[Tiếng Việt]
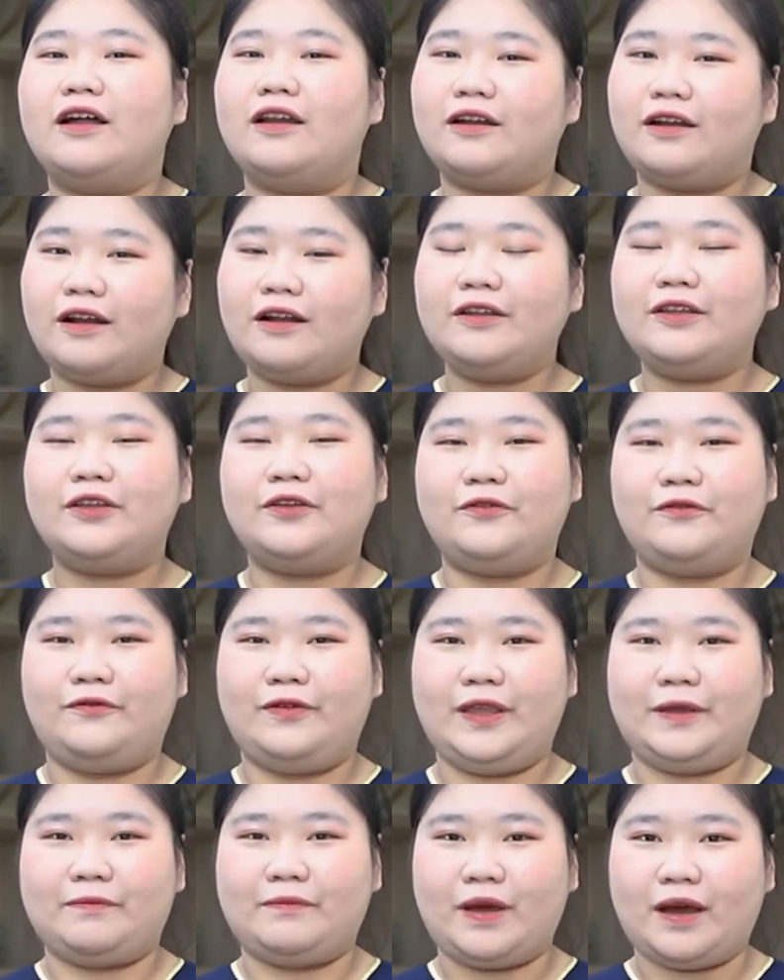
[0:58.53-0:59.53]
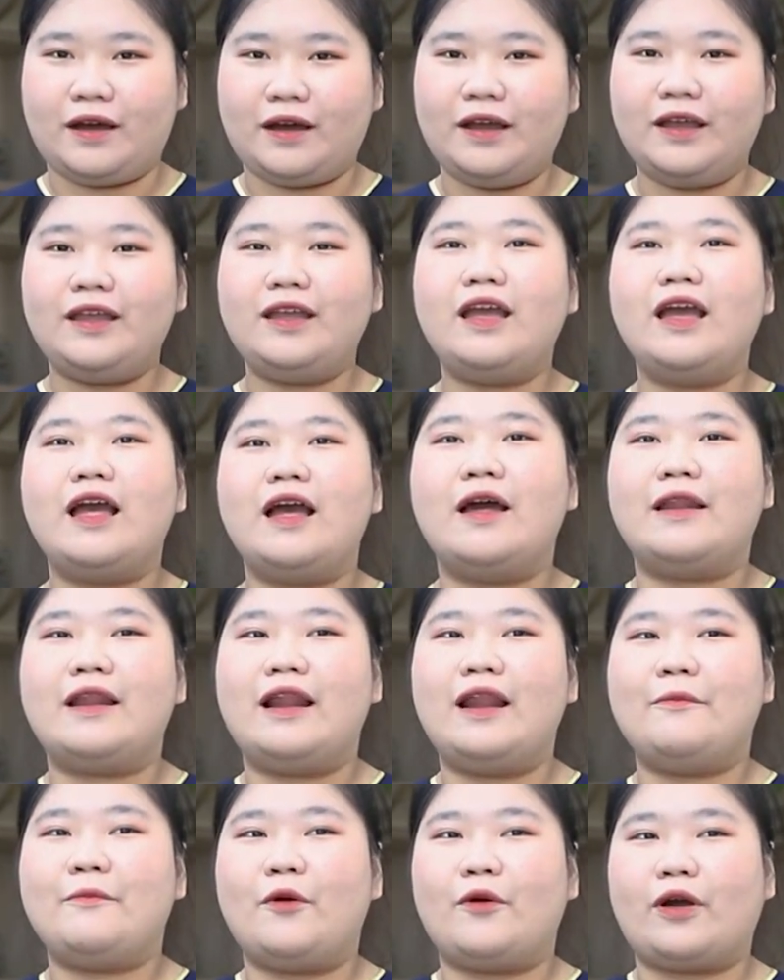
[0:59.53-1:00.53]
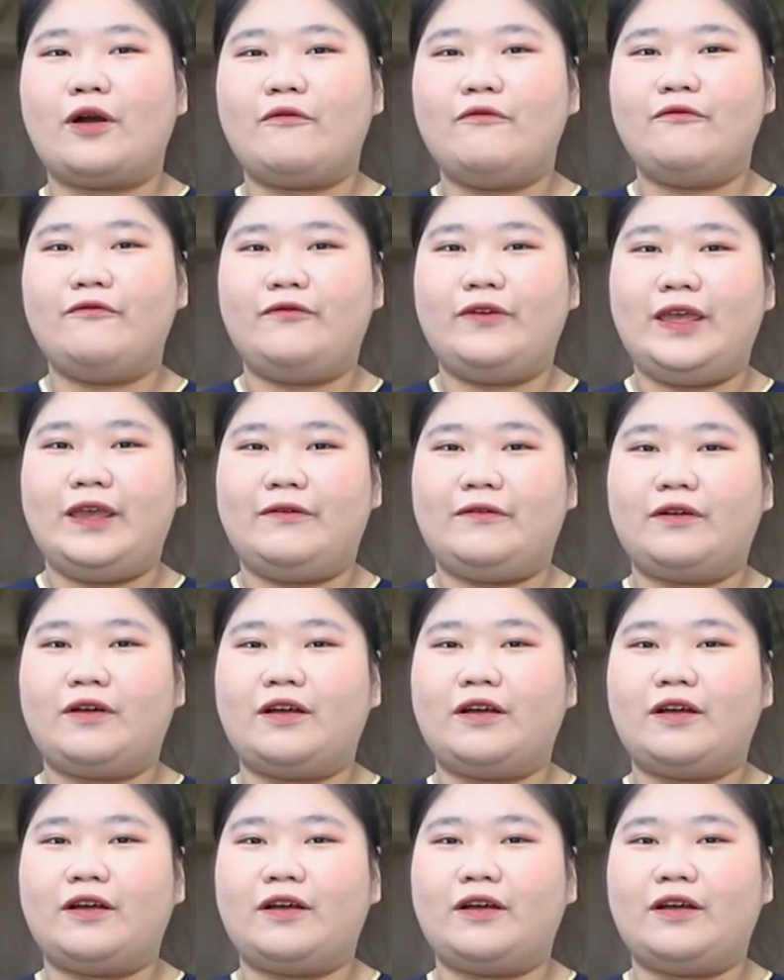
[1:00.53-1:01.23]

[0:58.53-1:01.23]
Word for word: rất nhiều việc mới đó là một công việc